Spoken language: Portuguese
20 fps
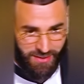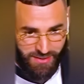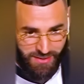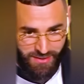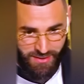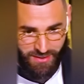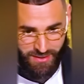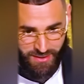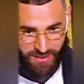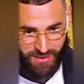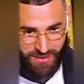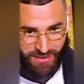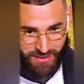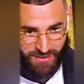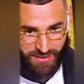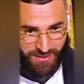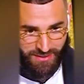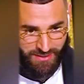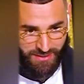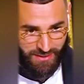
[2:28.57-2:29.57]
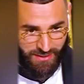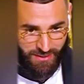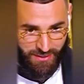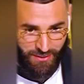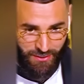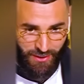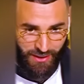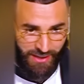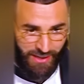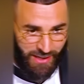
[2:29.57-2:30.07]
é muito trabalho.
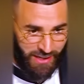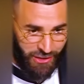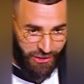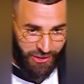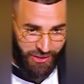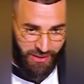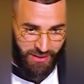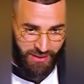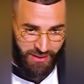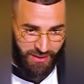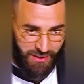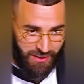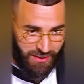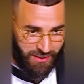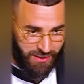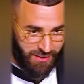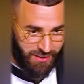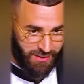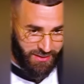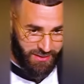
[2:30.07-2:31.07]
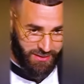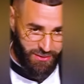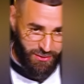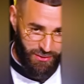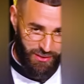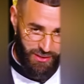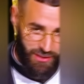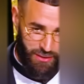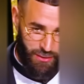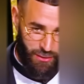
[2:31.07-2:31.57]
É
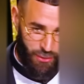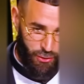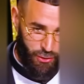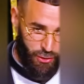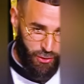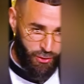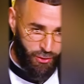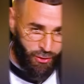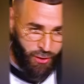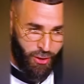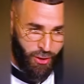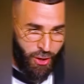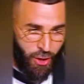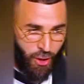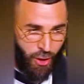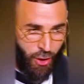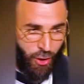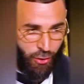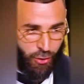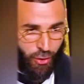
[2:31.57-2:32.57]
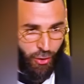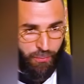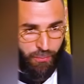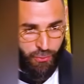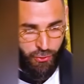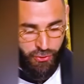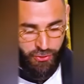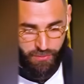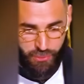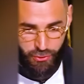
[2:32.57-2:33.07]
não largar
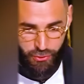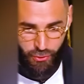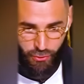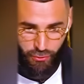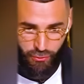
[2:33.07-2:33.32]
nada, é